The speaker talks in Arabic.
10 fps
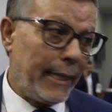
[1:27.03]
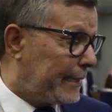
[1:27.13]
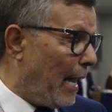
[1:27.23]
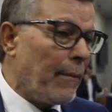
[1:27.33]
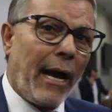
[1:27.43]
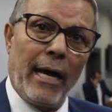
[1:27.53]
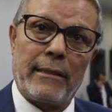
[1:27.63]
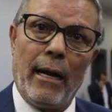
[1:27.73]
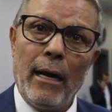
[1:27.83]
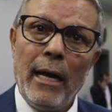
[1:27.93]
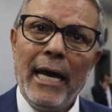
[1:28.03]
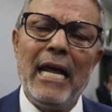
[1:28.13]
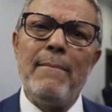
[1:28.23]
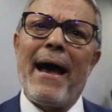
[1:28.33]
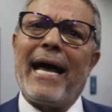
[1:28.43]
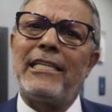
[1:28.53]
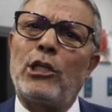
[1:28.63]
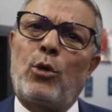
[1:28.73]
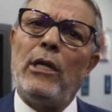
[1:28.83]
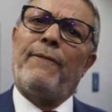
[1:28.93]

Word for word: الدعم قصى المقاصة شكون